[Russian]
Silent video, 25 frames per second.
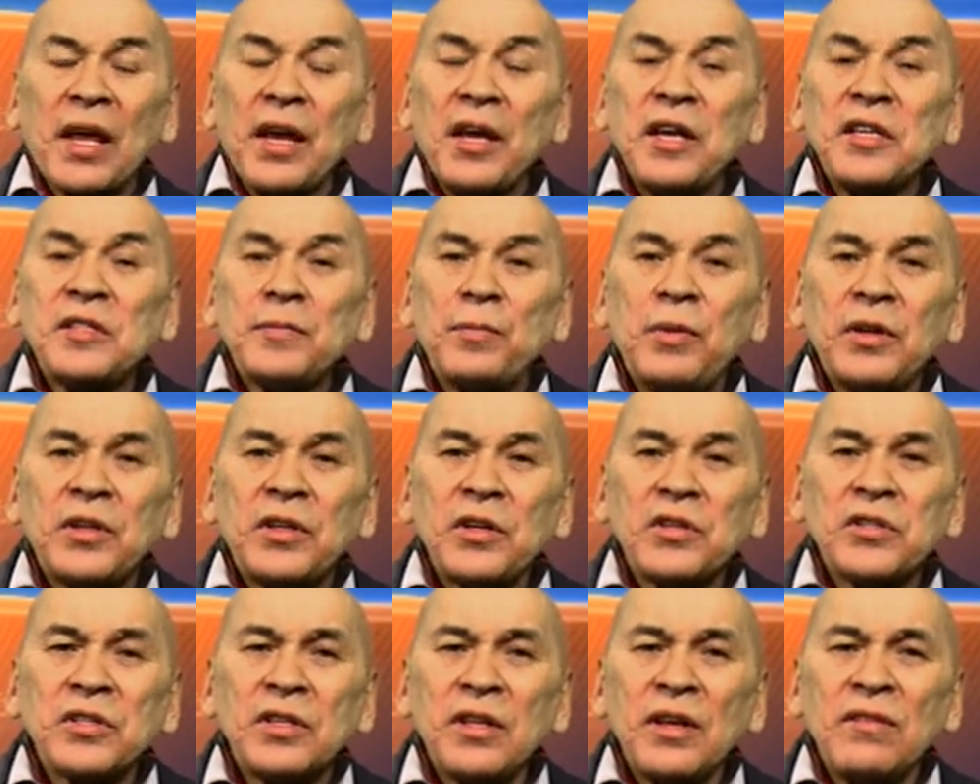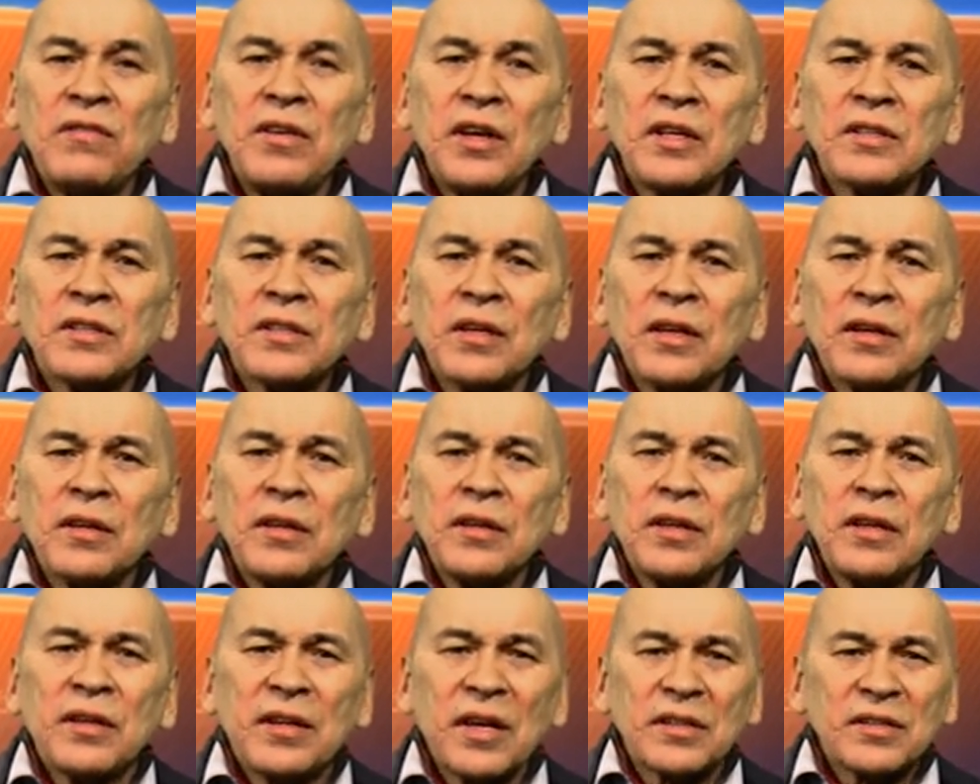Избыточный вес,
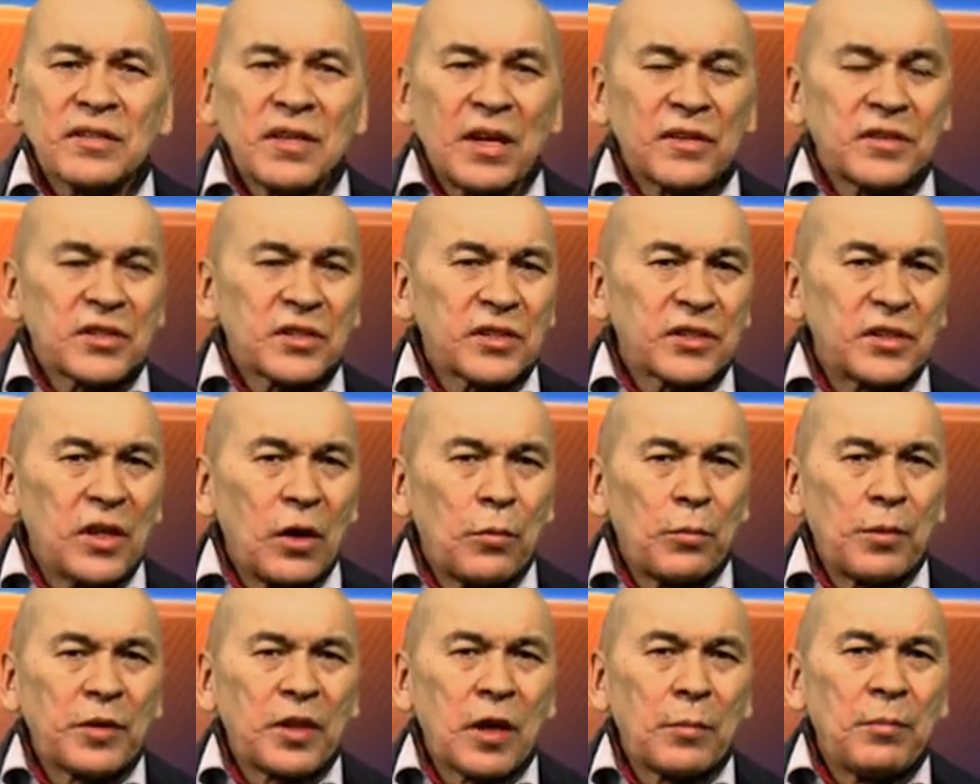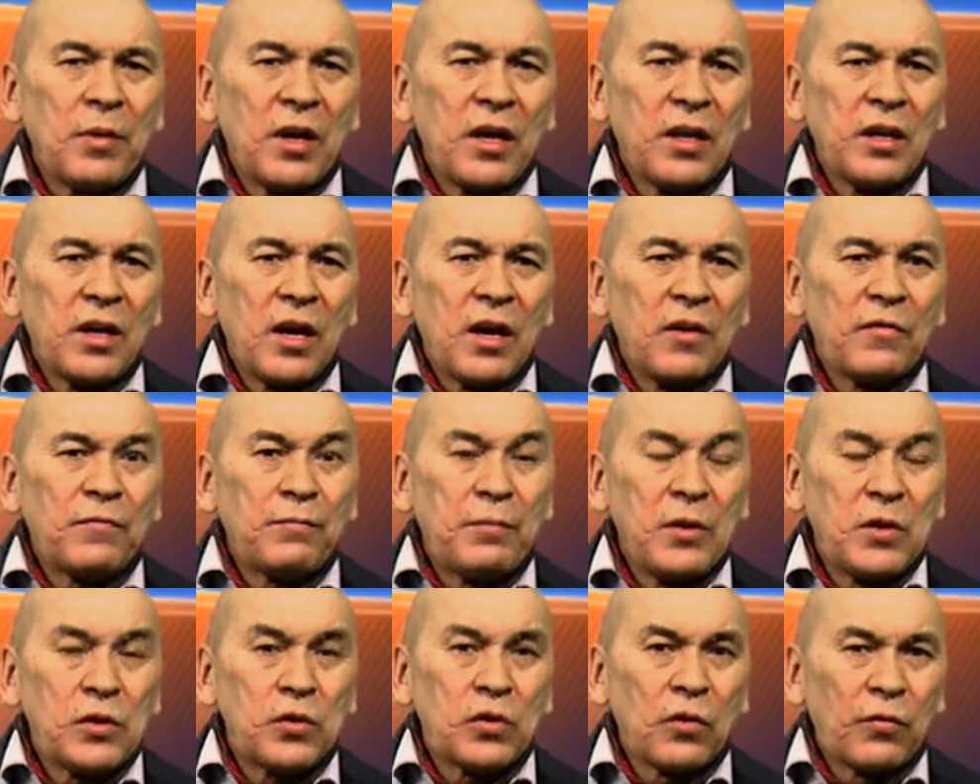недостаточное употребление
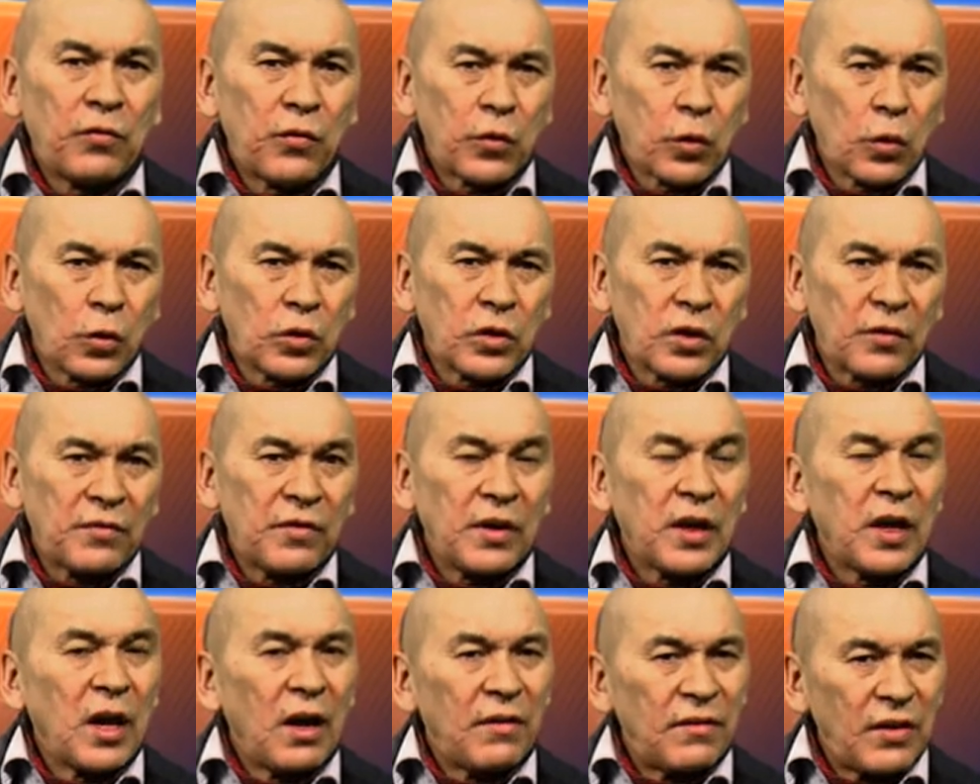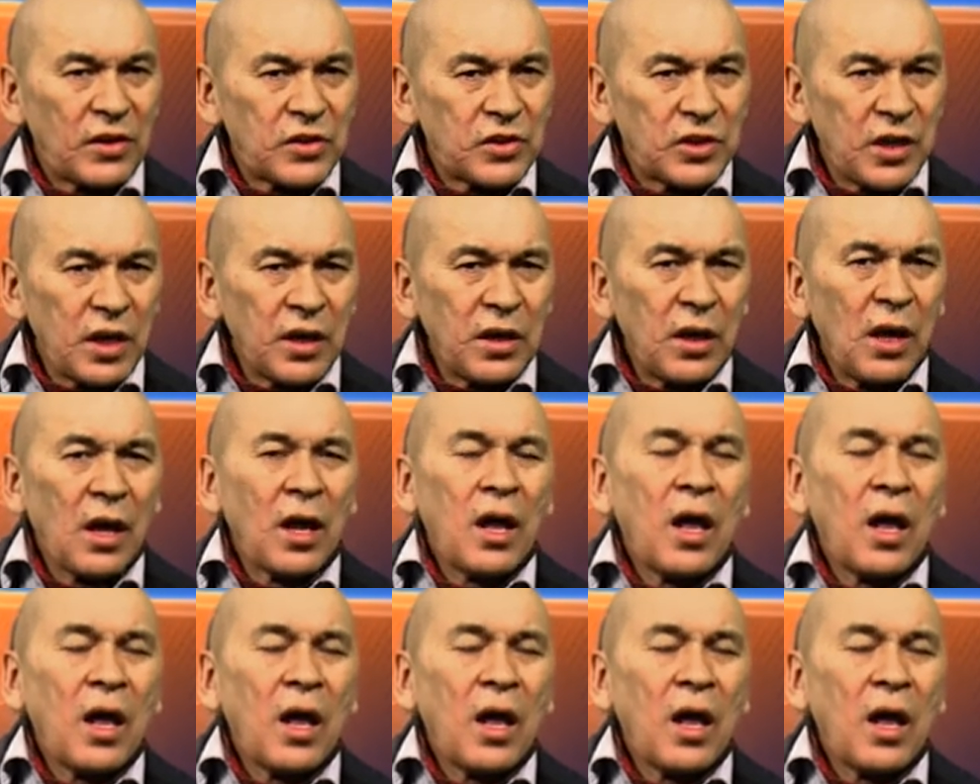в пищу фруктов и овощей,